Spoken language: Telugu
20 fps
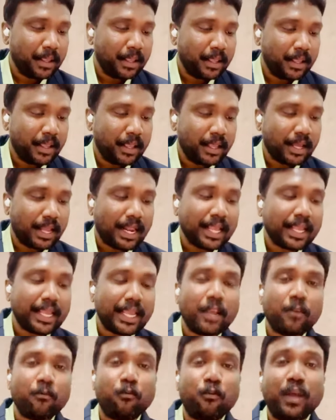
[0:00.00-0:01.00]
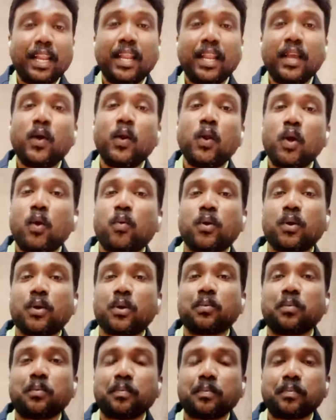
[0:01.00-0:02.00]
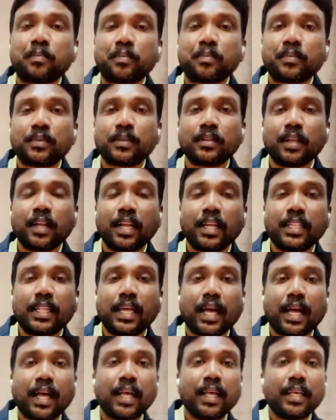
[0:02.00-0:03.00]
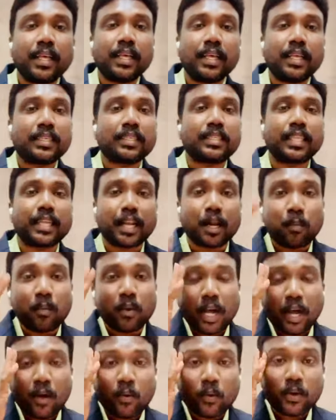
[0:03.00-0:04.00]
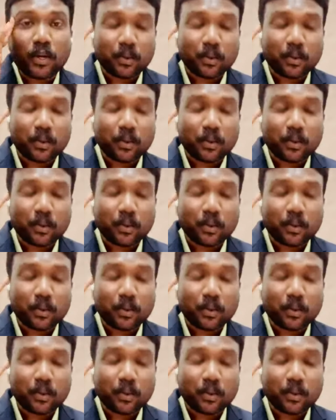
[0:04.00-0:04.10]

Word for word: అలాగే వెలుగులో ఉంటాం లేదా స్థిరముగా ఉంటాం